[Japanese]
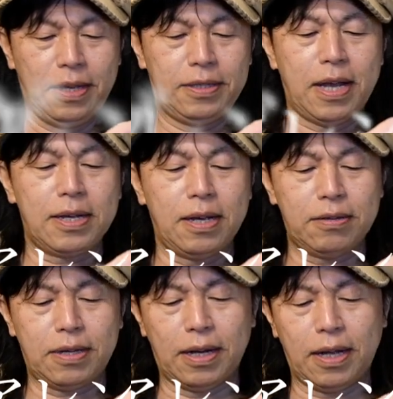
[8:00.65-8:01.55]
三角
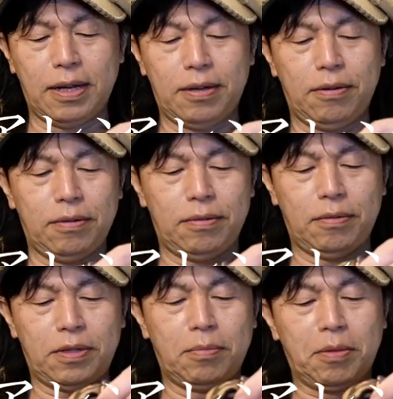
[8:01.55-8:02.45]
から
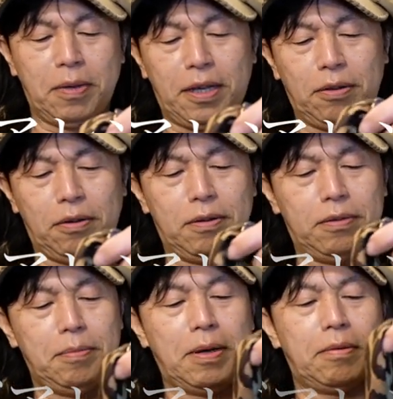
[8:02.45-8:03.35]
折ってもらってもいいけど、
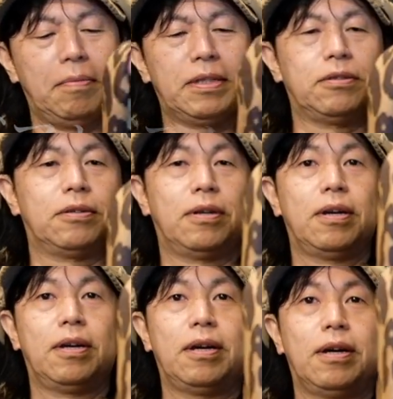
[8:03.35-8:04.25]
まあ、まず
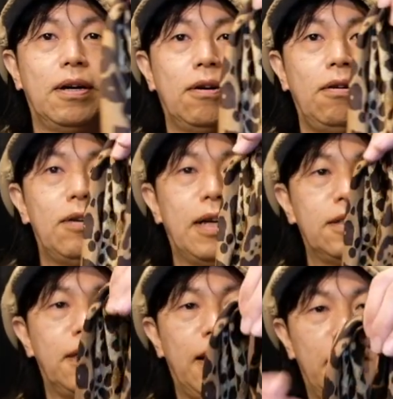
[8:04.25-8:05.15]
こういう感じで